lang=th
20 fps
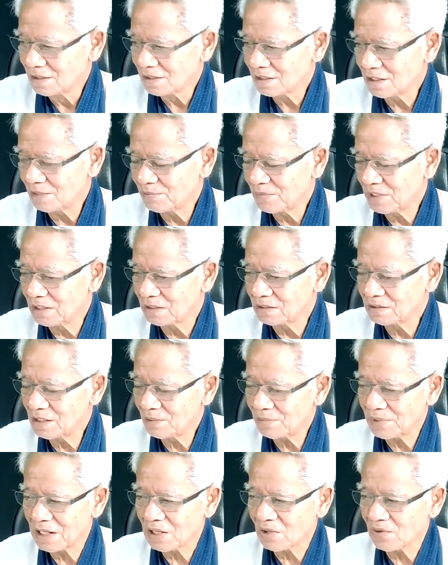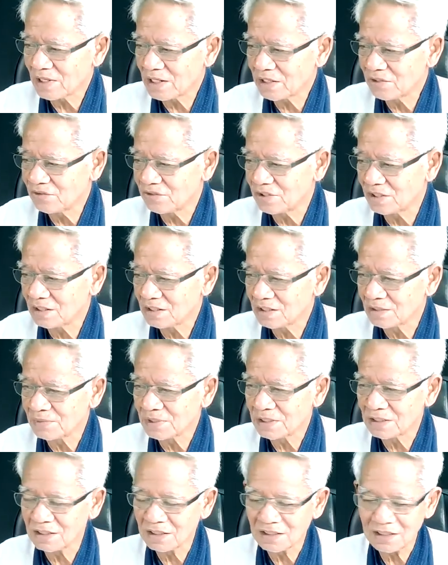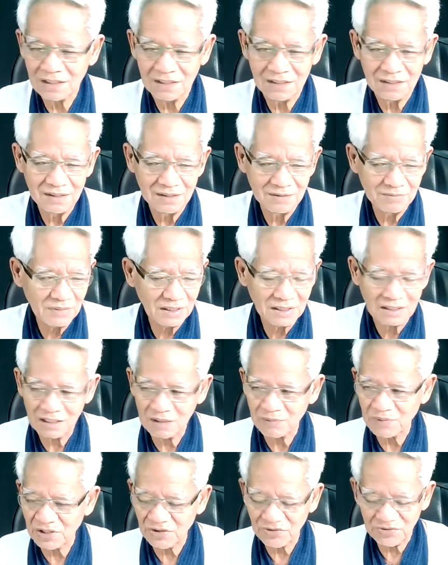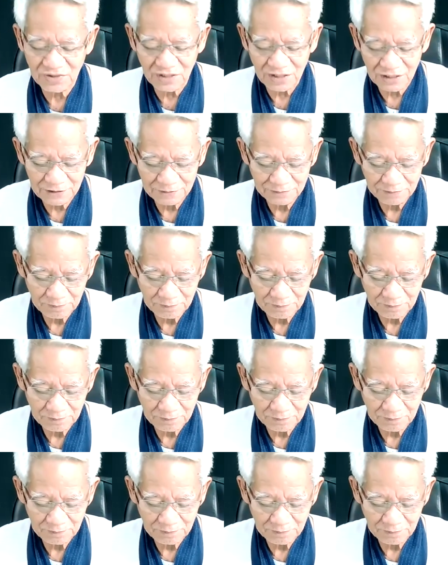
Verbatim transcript: ถ้าไม่เรื้องบากอะไรจริงๆเลยไม่เคย ไม่เคยปฏิเสธ